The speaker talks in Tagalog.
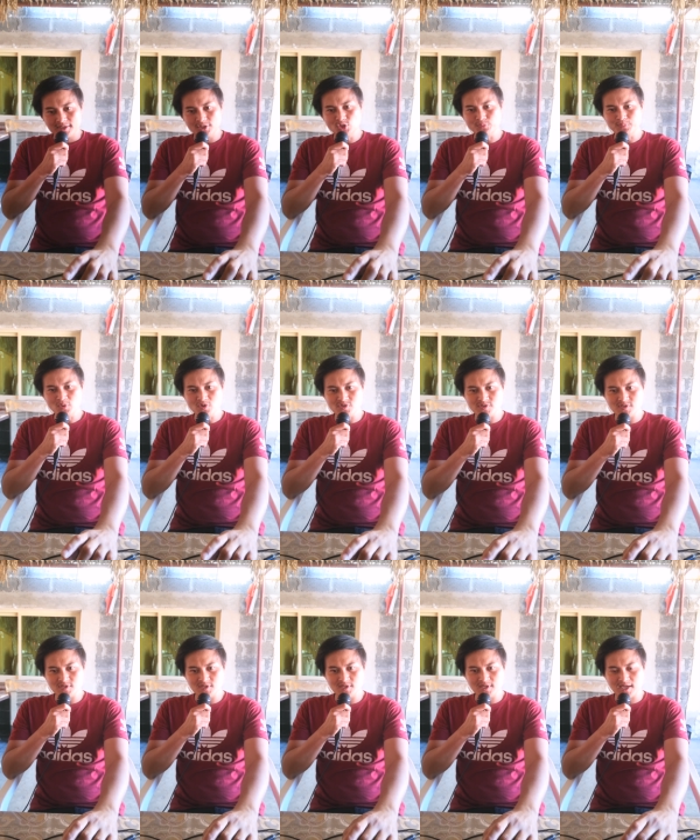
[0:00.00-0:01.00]
Ito pong
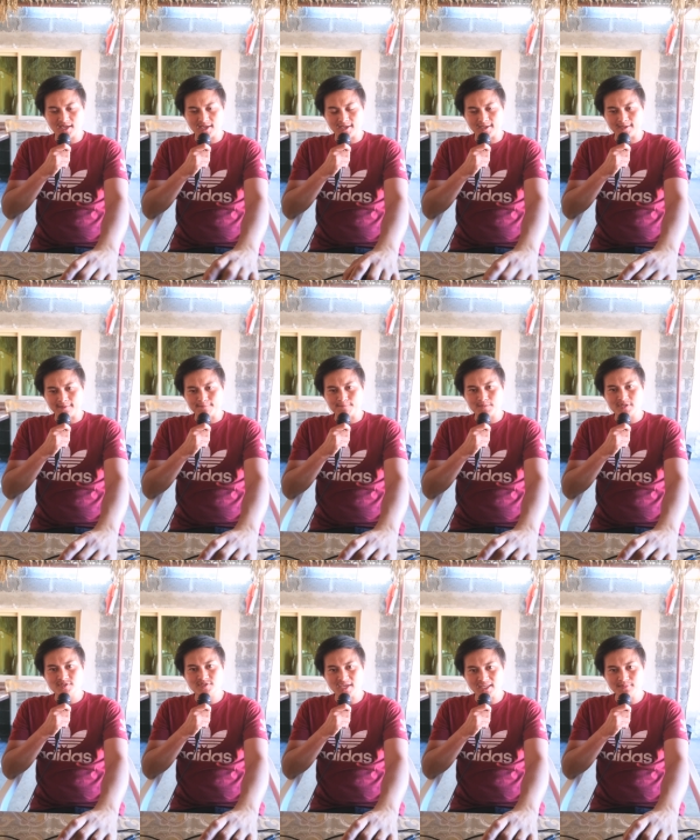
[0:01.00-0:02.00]
si uh,
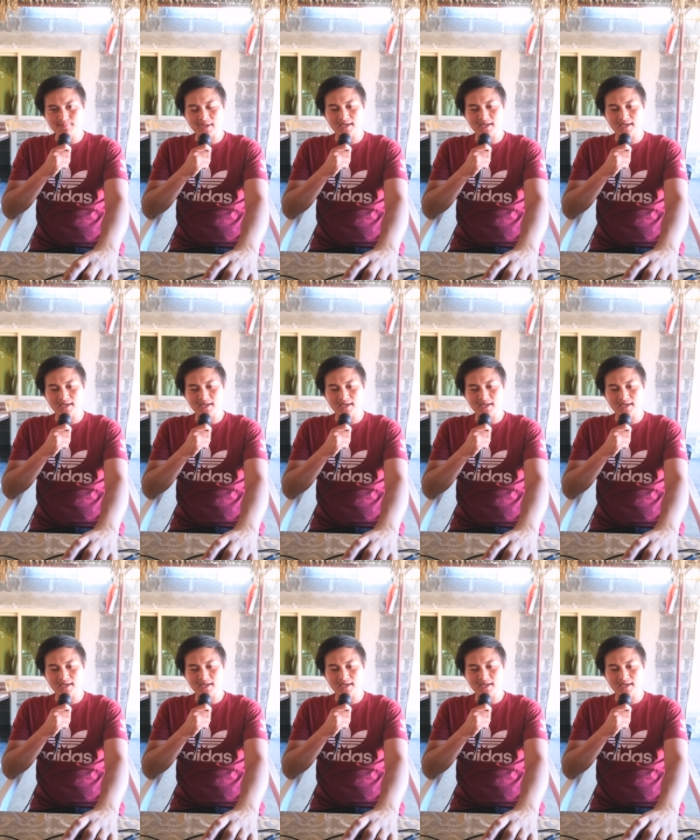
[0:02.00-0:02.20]
Saint